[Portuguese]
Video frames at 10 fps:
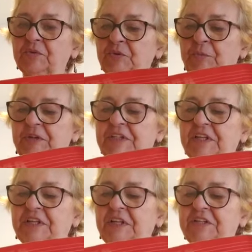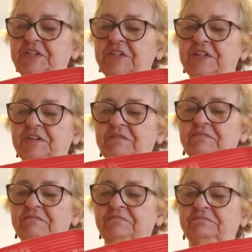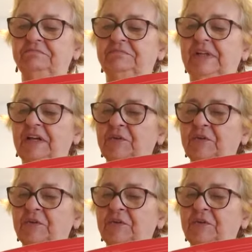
superintendente da